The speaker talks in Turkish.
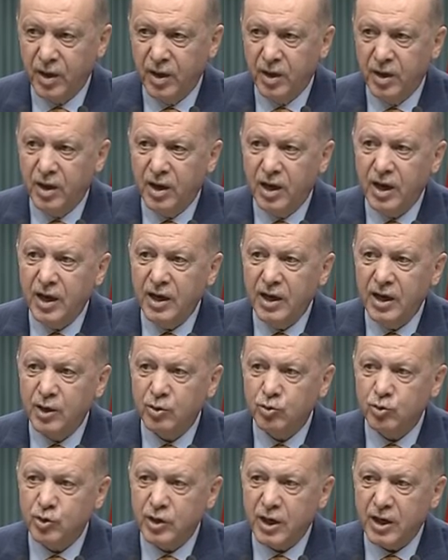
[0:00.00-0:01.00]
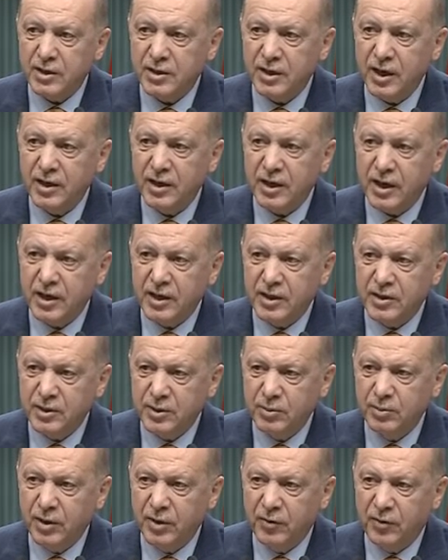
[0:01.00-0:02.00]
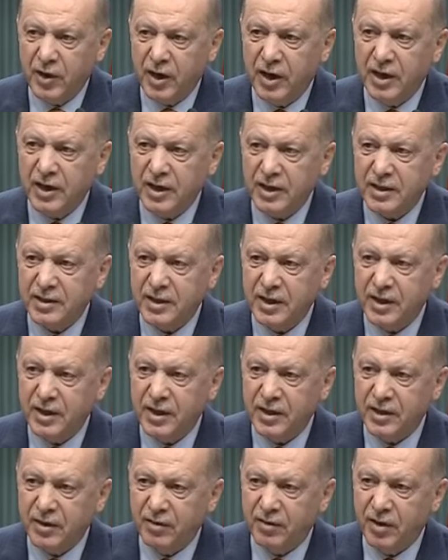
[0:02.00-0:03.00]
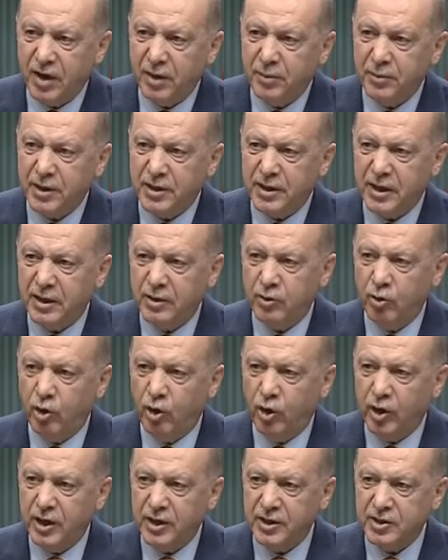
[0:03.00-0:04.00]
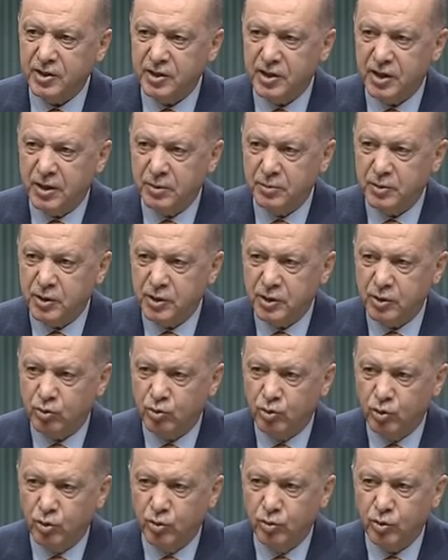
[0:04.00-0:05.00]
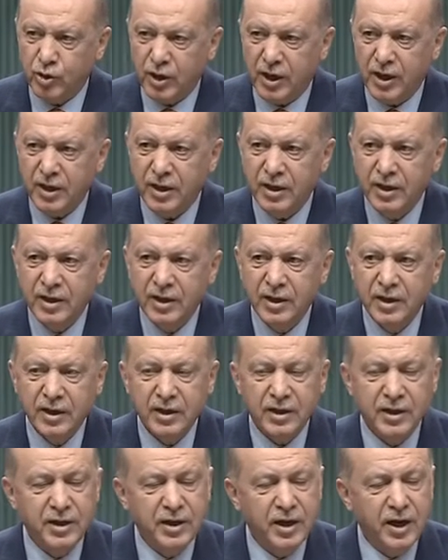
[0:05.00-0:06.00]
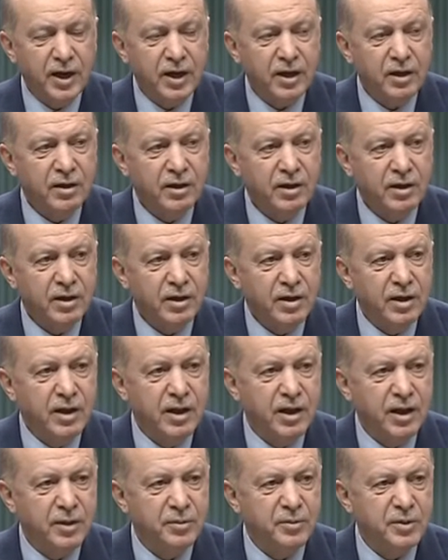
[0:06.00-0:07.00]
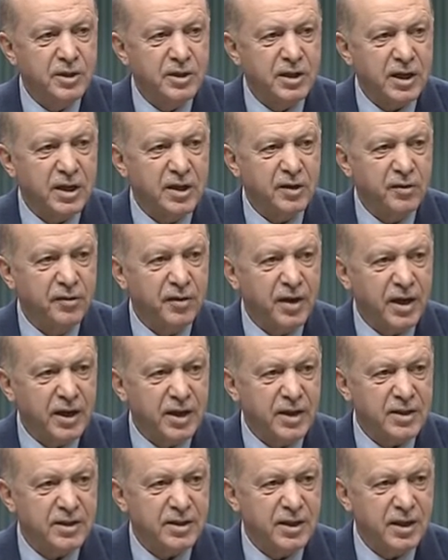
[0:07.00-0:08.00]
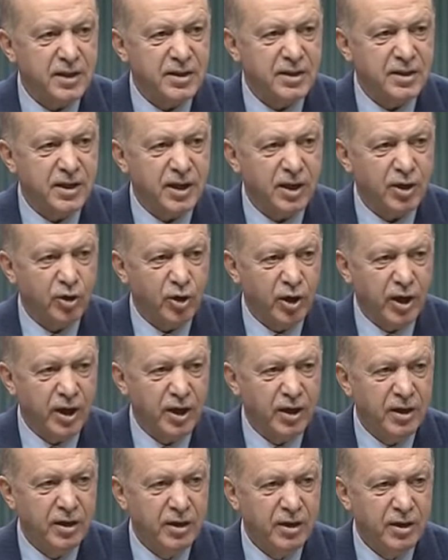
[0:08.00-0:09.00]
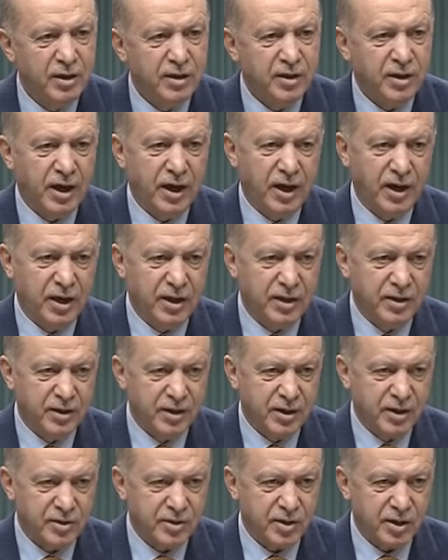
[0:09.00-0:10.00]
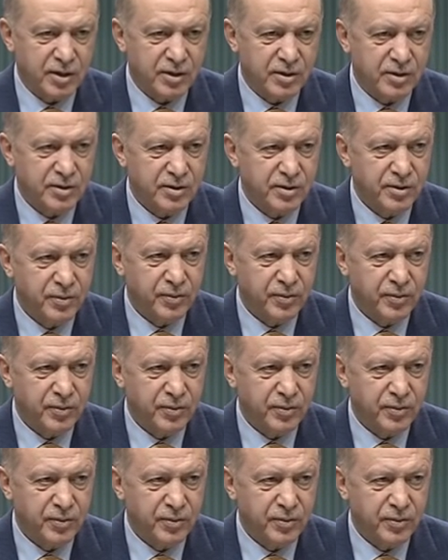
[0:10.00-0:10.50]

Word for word: Halen uzaktan eğitimle faaliyetlerine devam eden öğrencilerimizin durumu da yine illerimizdeki vaka sayısına göre değerlendirilecektir.